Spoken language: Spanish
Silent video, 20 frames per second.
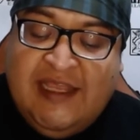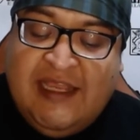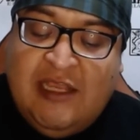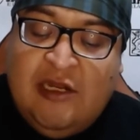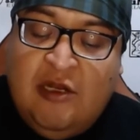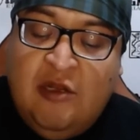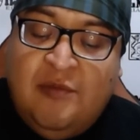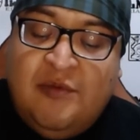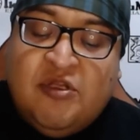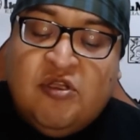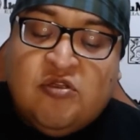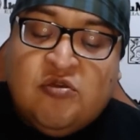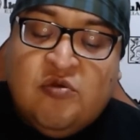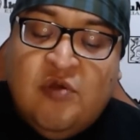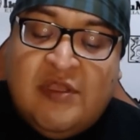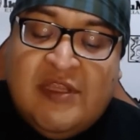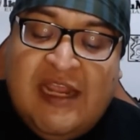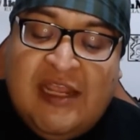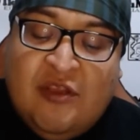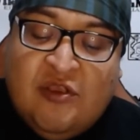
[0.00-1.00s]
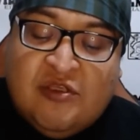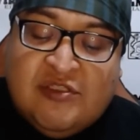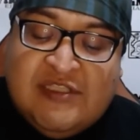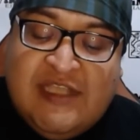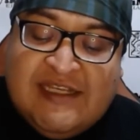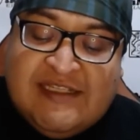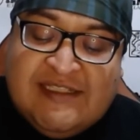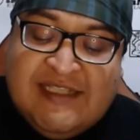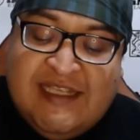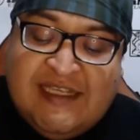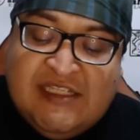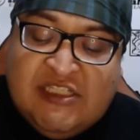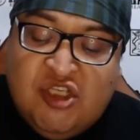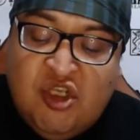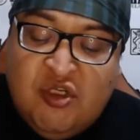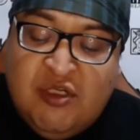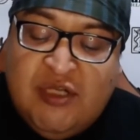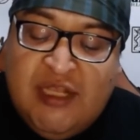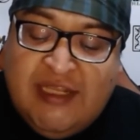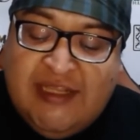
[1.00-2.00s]
de kilómetros cuadrados de
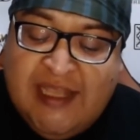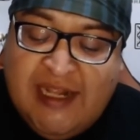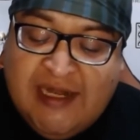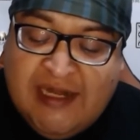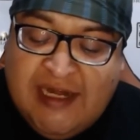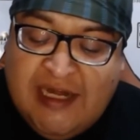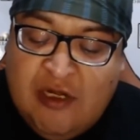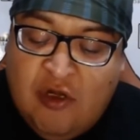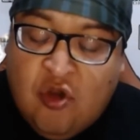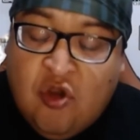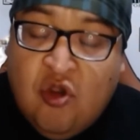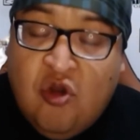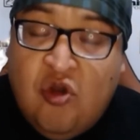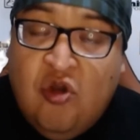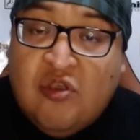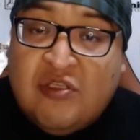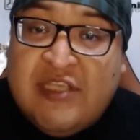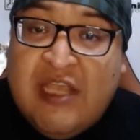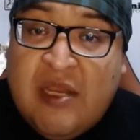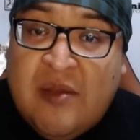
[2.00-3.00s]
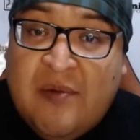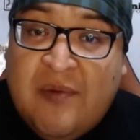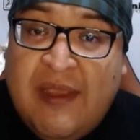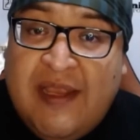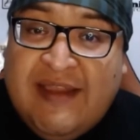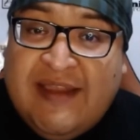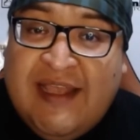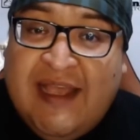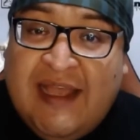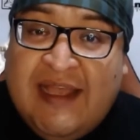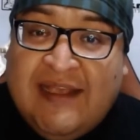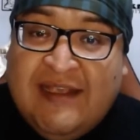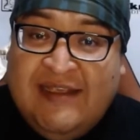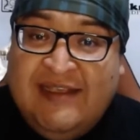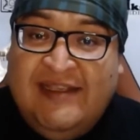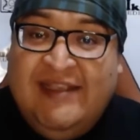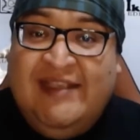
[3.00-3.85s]
extensión de terreno con los que cuenta.